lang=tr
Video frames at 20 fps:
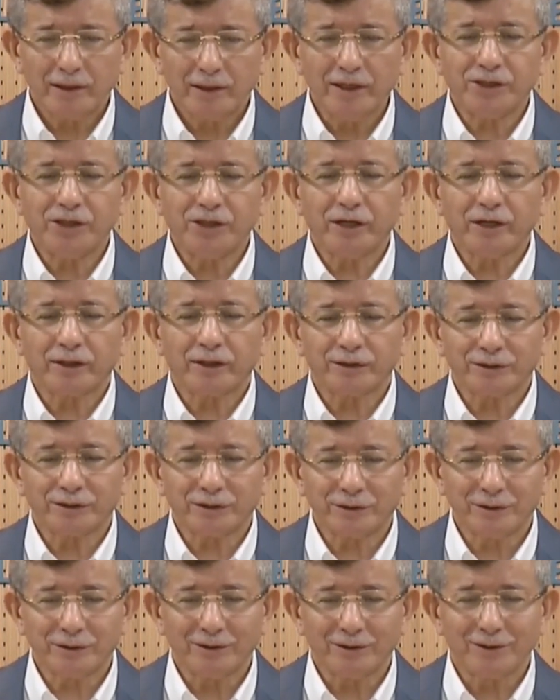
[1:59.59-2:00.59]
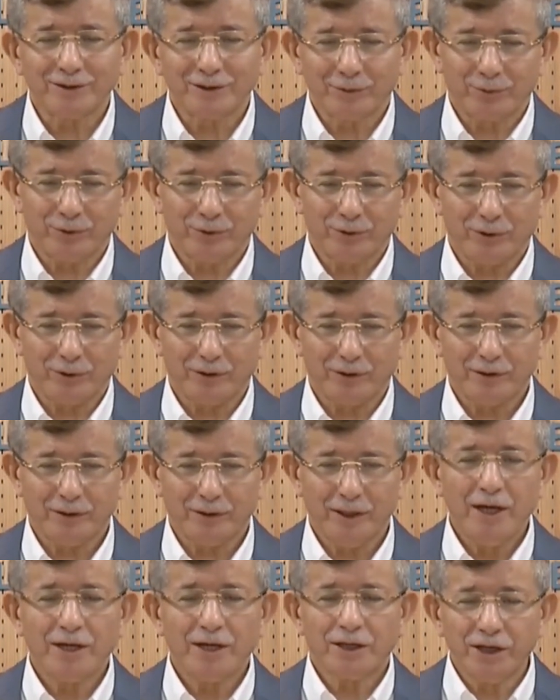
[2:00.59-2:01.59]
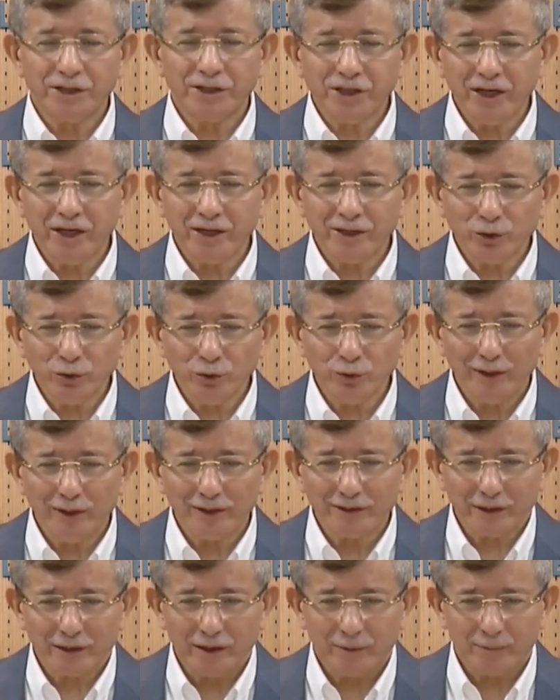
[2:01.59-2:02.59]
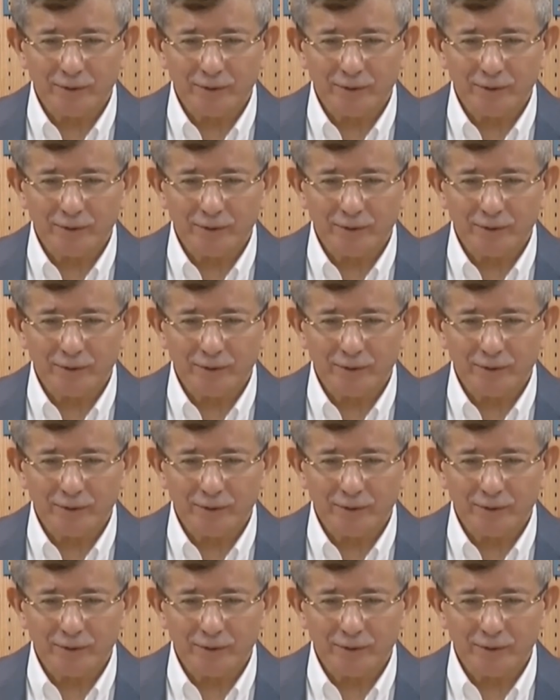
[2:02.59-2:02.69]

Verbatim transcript: gece yarısı yapıyorlar. Gece yarısı üniversite